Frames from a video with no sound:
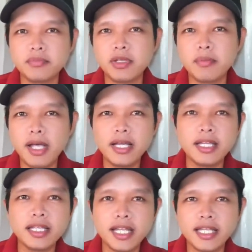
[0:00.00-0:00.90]
bị bế
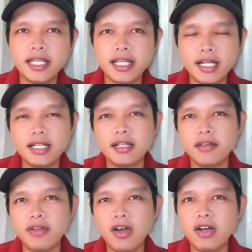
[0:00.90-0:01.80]
đi thế này thế kia đó,
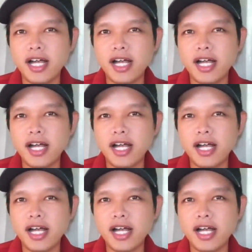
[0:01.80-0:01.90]
và họ